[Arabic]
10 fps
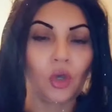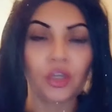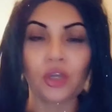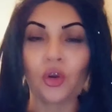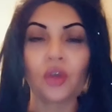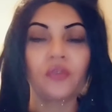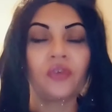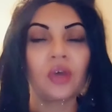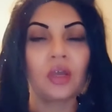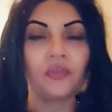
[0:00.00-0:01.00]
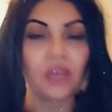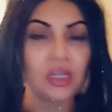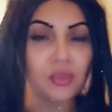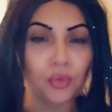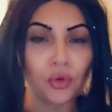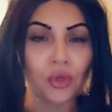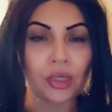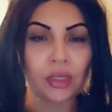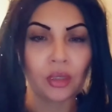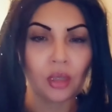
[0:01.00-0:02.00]
روحك في الفيسبوك
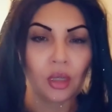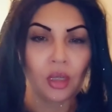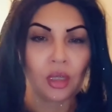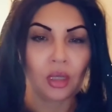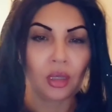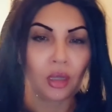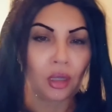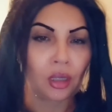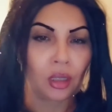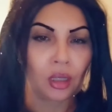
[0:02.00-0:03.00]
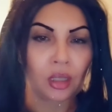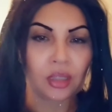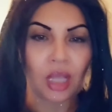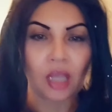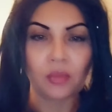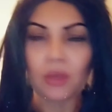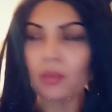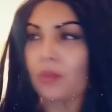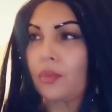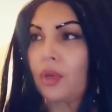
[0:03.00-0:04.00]
آه، تخدمي
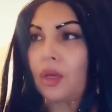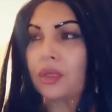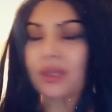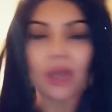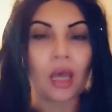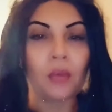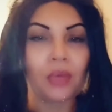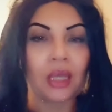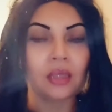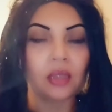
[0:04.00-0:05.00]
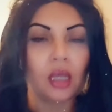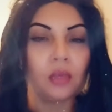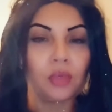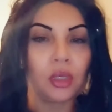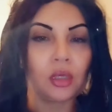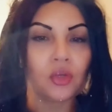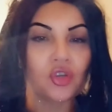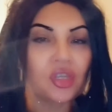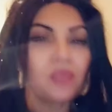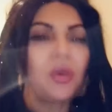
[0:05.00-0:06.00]
مام طيب كان طيبي جو
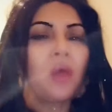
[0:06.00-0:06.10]
سي با مو